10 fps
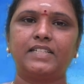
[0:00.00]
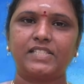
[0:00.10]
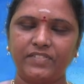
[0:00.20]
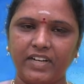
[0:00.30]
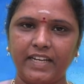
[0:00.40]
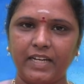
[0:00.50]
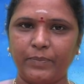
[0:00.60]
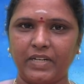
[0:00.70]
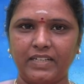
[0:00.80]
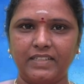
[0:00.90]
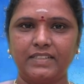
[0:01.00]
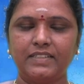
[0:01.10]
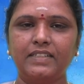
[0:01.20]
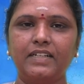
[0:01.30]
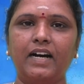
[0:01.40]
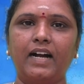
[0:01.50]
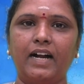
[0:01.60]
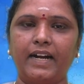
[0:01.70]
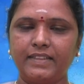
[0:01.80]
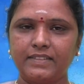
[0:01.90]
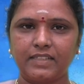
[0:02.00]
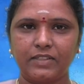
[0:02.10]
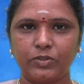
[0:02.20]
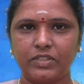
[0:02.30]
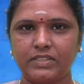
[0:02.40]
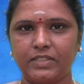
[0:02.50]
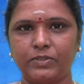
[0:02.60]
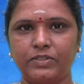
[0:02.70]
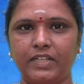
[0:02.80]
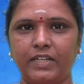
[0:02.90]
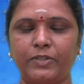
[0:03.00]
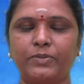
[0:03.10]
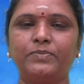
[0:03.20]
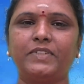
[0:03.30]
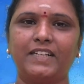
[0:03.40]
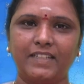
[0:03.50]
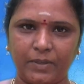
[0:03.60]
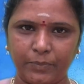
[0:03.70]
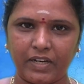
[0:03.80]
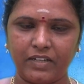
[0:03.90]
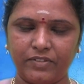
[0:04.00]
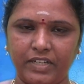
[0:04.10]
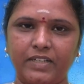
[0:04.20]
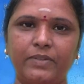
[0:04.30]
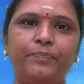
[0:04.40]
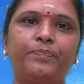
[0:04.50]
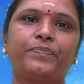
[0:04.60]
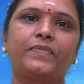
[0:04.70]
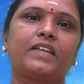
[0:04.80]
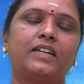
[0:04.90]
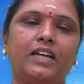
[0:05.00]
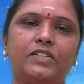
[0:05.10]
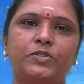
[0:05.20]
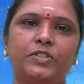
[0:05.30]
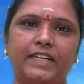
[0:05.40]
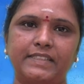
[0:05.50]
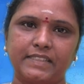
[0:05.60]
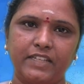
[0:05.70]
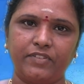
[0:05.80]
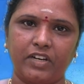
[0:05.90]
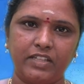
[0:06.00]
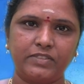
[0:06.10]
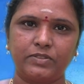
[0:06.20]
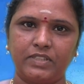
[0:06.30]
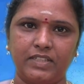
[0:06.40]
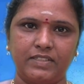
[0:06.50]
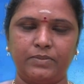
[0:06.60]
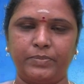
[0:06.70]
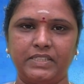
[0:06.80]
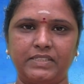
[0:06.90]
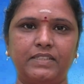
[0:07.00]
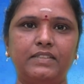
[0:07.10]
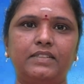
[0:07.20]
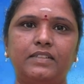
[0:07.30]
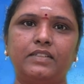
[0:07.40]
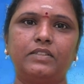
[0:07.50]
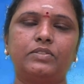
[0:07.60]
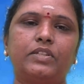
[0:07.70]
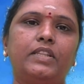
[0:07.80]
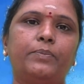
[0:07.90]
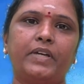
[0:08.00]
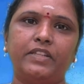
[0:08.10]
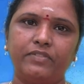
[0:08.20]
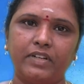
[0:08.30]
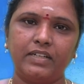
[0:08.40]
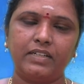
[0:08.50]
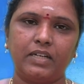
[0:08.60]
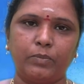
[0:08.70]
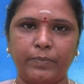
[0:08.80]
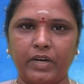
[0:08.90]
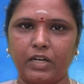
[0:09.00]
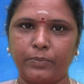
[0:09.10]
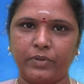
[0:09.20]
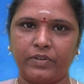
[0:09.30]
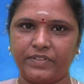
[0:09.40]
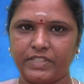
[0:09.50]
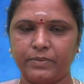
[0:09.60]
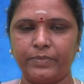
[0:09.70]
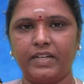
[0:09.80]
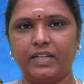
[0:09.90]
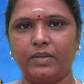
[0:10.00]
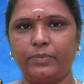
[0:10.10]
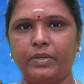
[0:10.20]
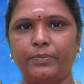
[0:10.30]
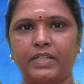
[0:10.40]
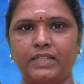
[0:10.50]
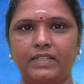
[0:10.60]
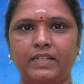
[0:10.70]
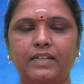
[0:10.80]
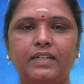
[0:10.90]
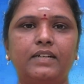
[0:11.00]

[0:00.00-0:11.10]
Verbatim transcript: சிவாய நமக அனைத்து சகோதர சகோதரிகளுக்கும் எனது அன்பான வணக்கம் நான் ஜோதிடர் எஸ்கே வாணி சுந்தரராஜன் பேசுகிறேன் இப்போ இந்த பதிவில் நம்ம பார்க்க போகிற விஷயம் என்ன அப்படின்னு பார்த்திங்கன்னா